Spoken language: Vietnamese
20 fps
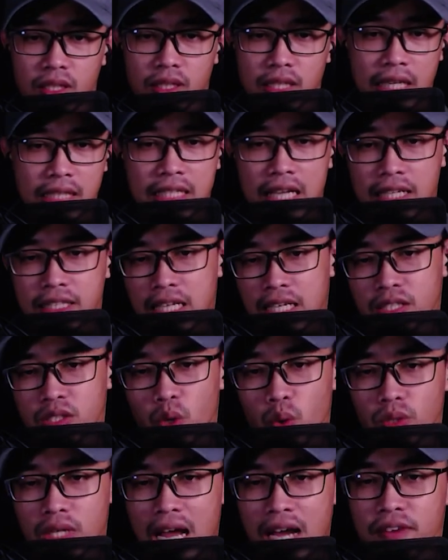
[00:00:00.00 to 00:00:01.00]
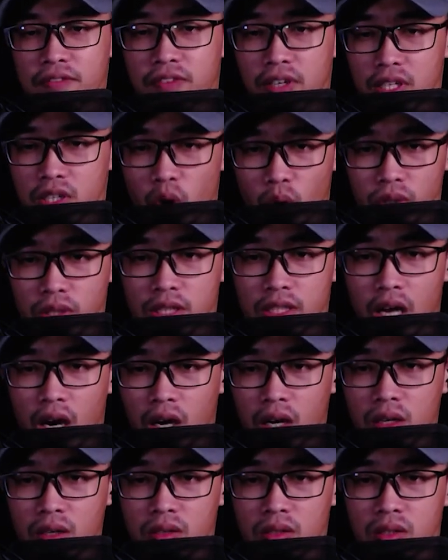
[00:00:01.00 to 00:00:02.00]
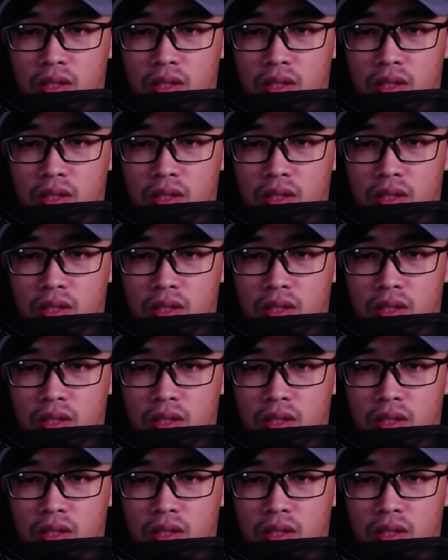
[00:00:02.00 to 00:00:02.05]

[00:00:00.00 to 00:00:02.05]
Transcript: Căn nhà tranh đổ nát vẫn còn nơi đó,